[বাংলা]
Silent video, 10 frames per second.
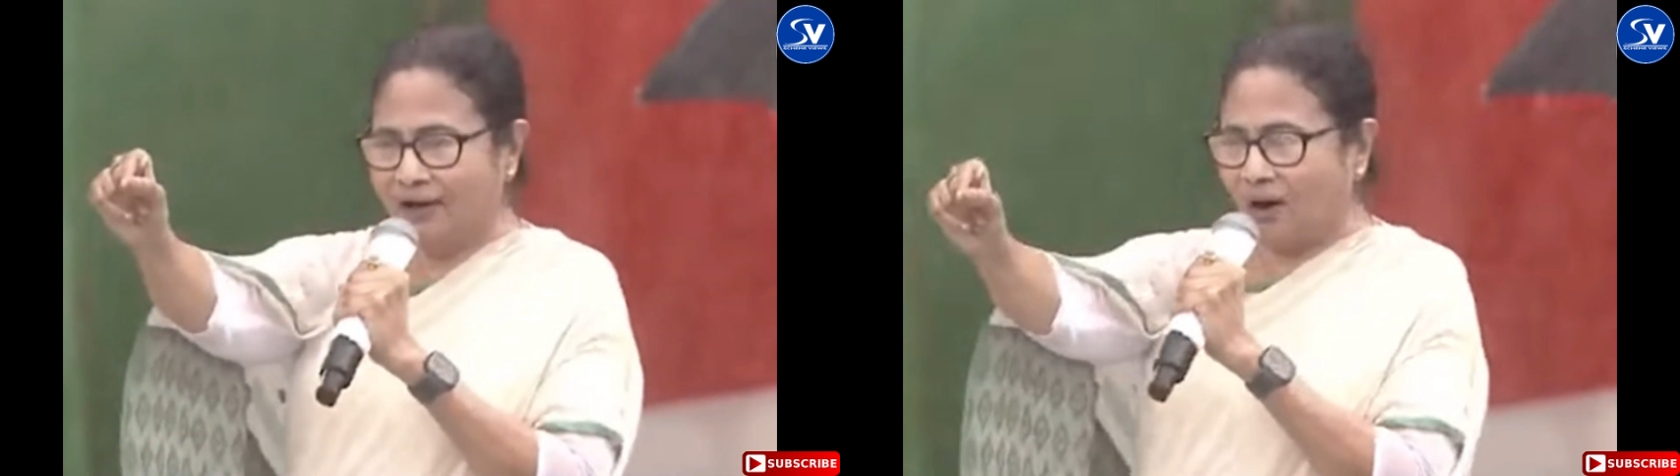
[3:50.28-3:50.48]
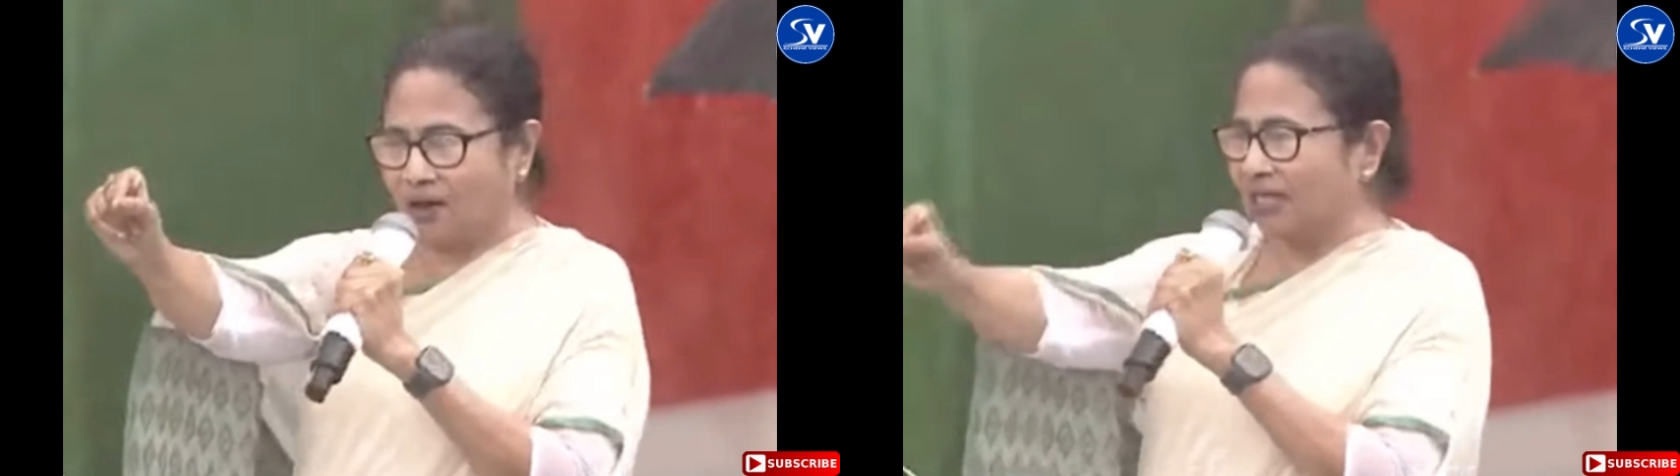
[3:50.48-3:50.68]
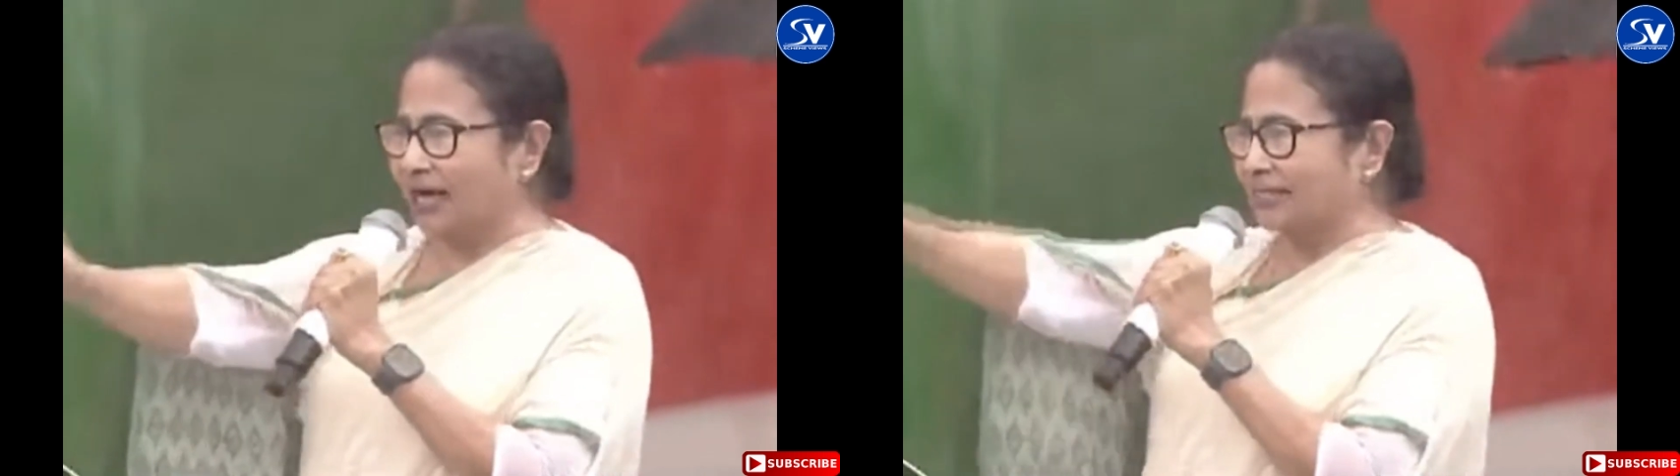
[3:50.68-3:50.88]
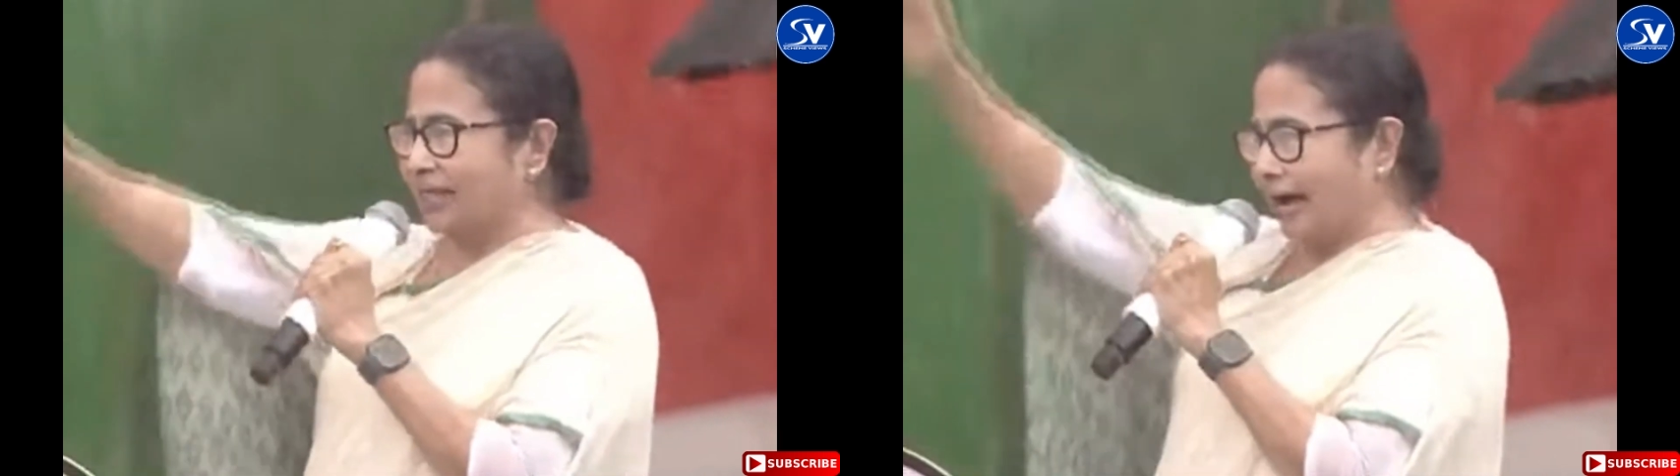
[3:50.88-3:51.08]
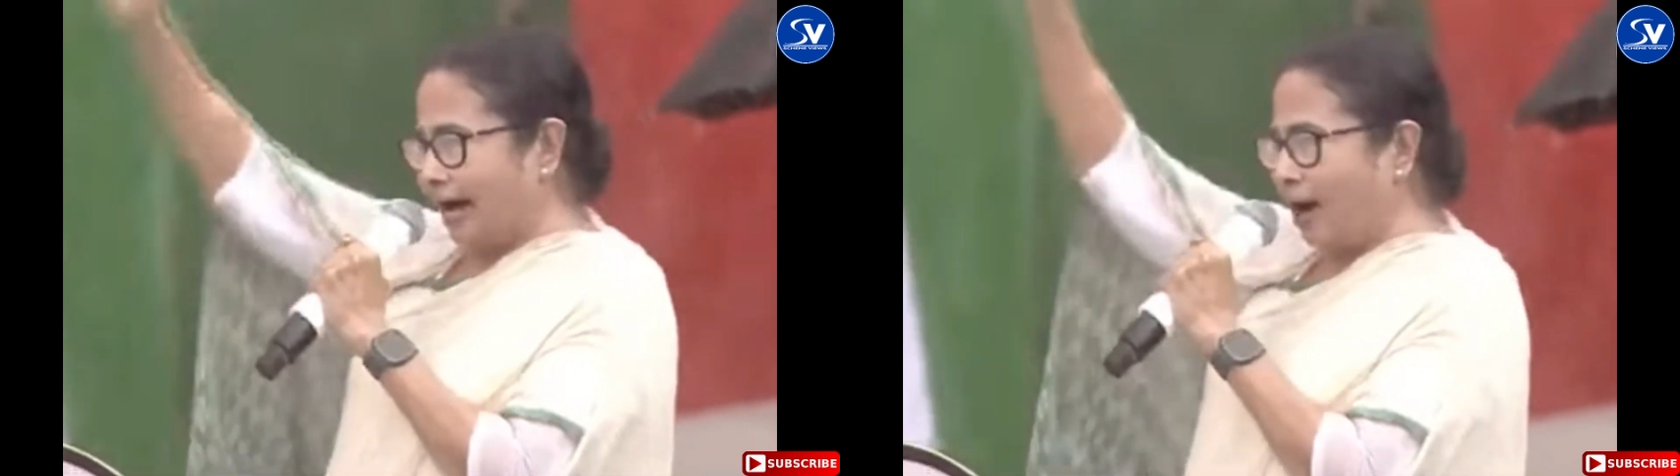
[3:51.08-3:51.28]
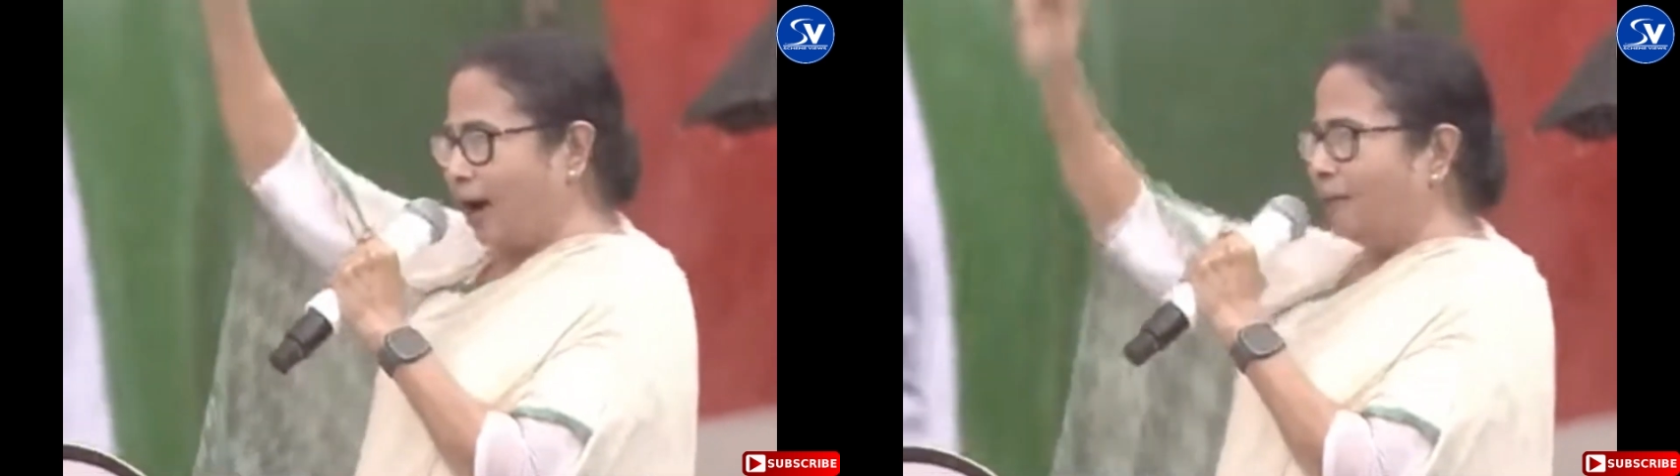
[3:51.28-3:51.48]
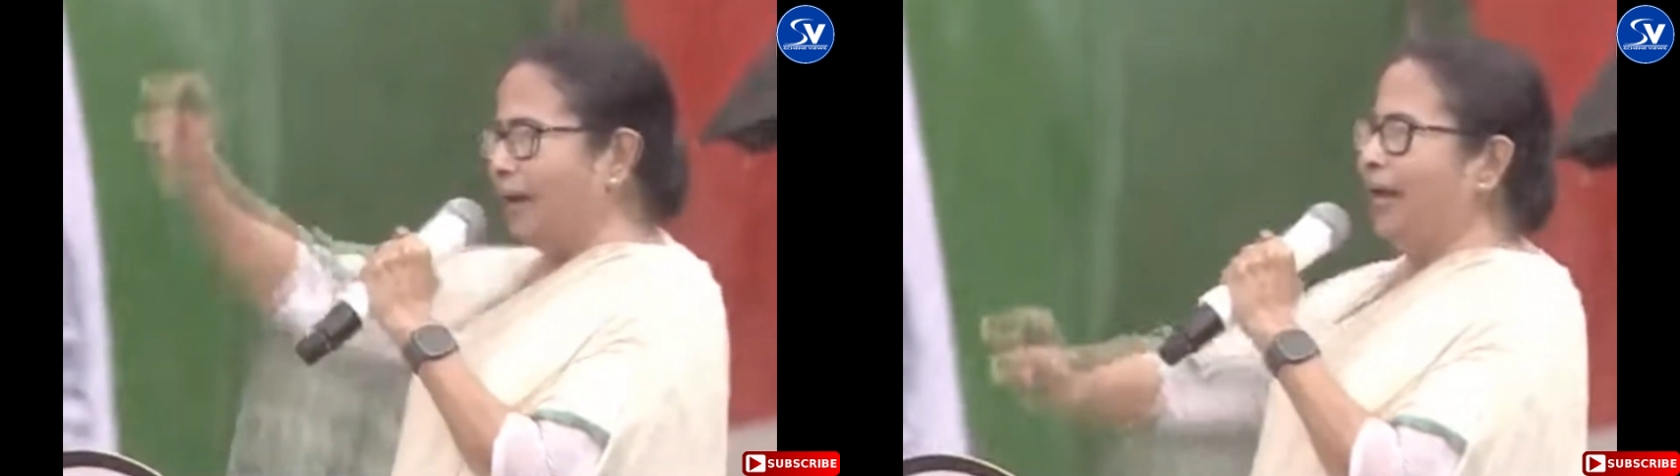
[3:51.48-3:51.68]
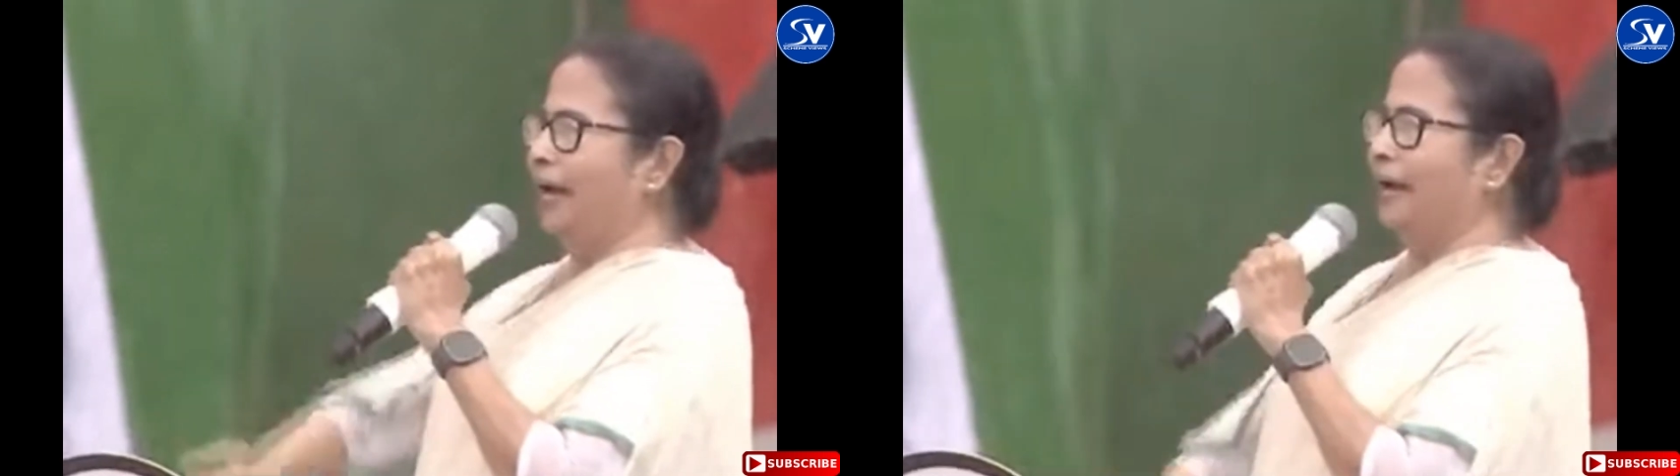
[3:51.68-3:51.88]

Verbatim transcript: অর্থাৎ দেখা হবে